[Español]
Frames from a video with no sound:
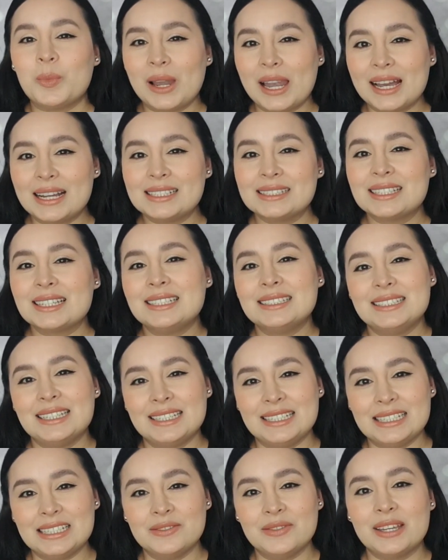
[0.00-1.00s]
Plant
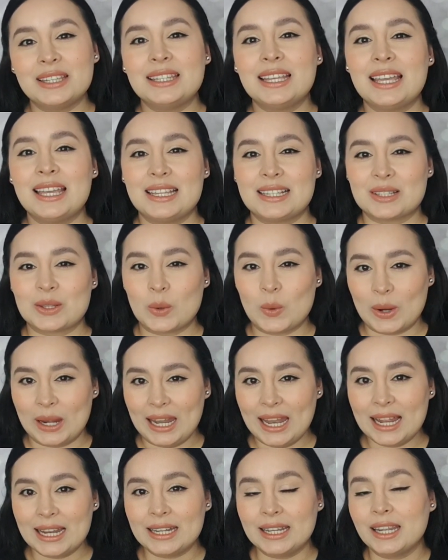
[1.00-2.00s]
Derived
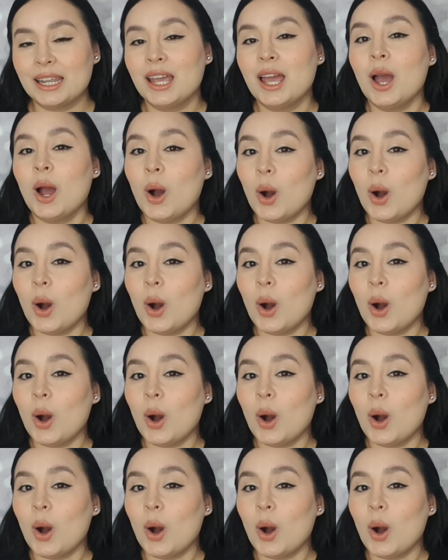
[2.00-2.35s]
squalane